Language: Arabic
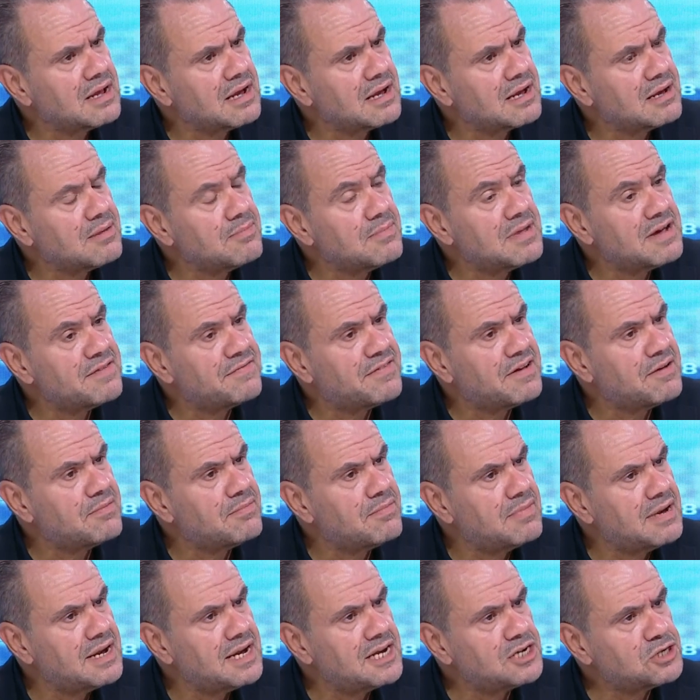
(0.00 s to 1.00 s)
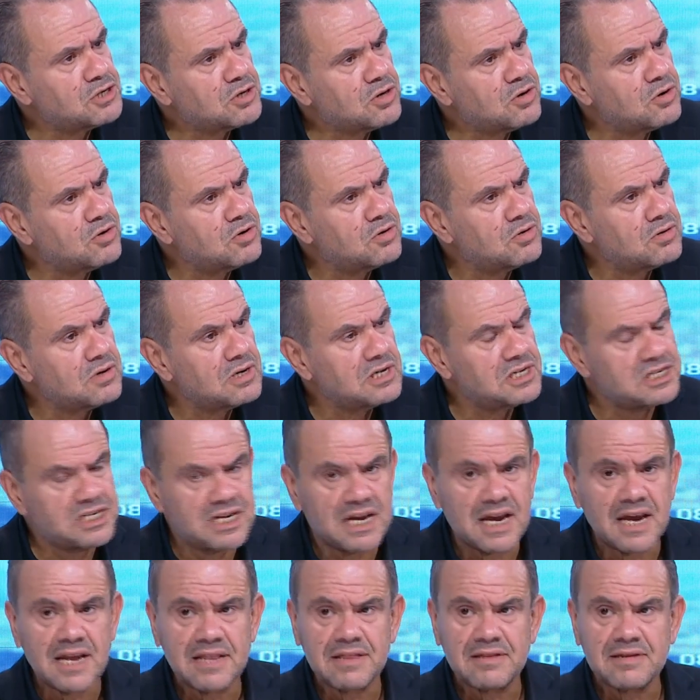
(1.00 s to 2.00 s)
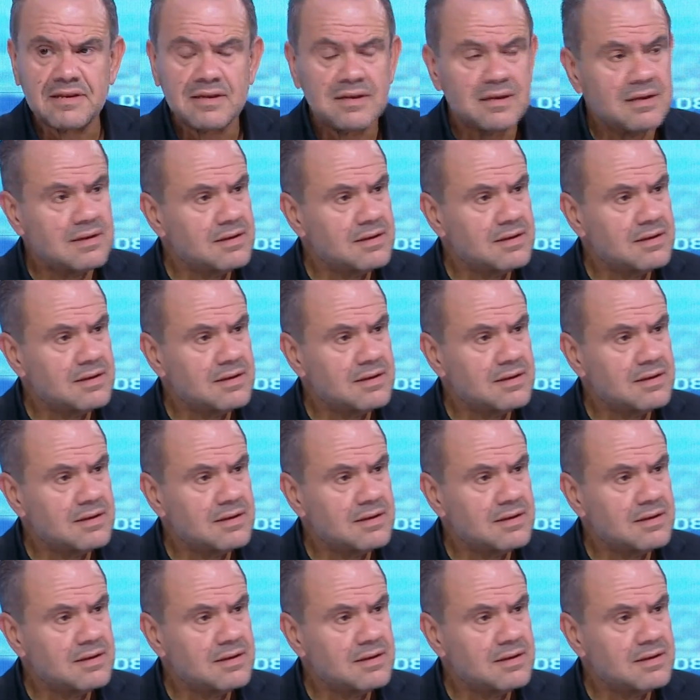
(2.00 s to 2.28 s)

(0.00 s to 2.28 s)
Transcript: لك ما فماش حلول جات